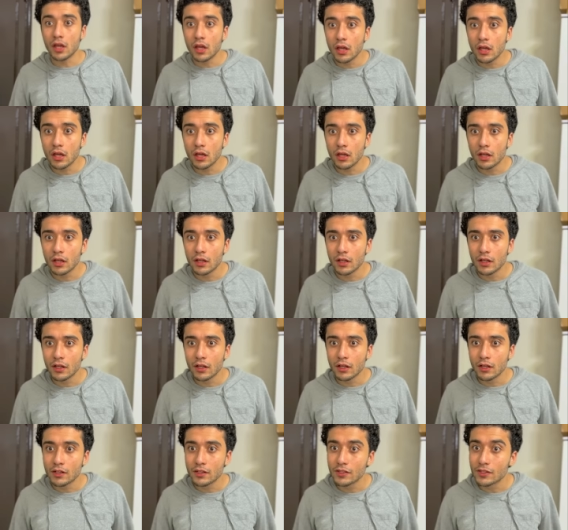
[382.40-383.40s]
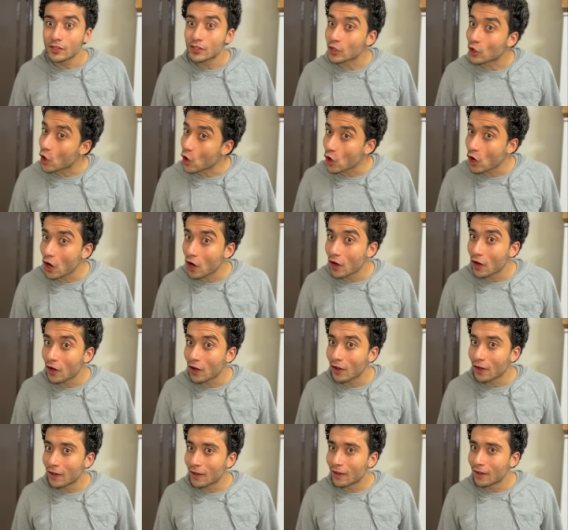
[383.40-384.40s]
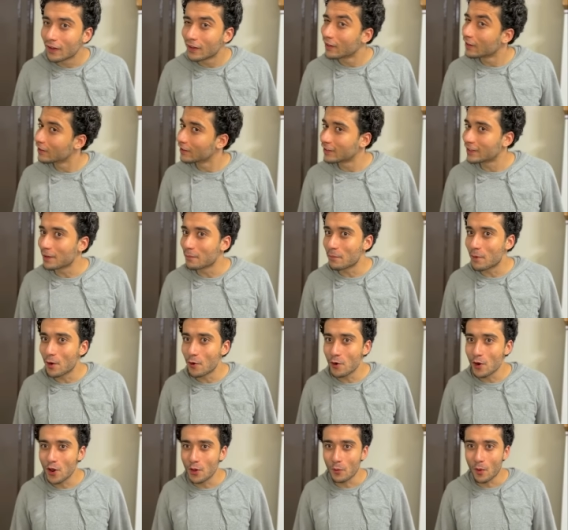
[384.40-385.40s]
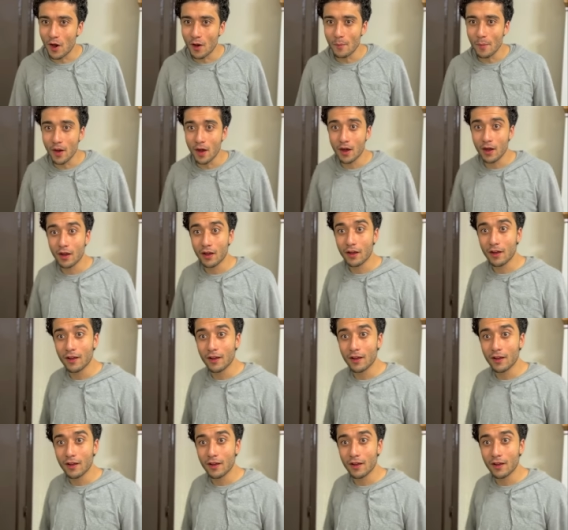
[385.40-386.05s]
ايه سجارة؟ طب ما أقول لماما